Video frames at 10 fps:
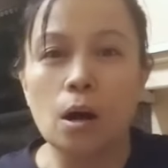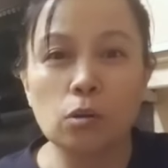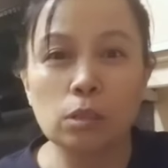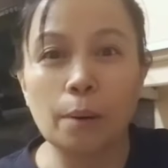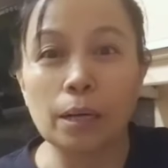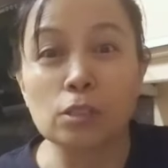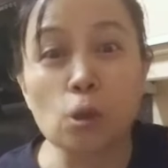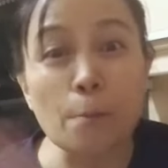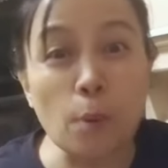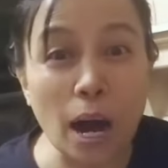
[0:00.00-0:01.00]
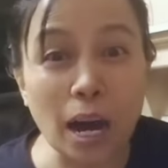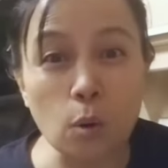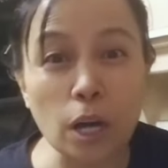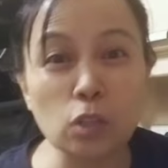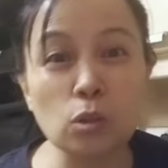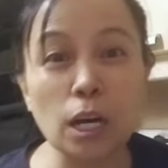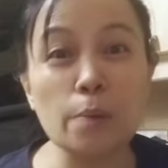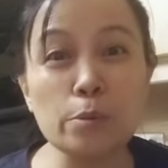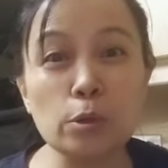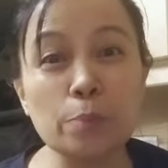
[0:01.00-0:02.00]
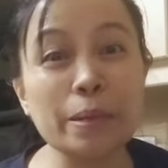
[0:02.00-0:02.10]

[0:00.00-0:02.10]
O diba? Sampung araw lang yun. Alam niyo,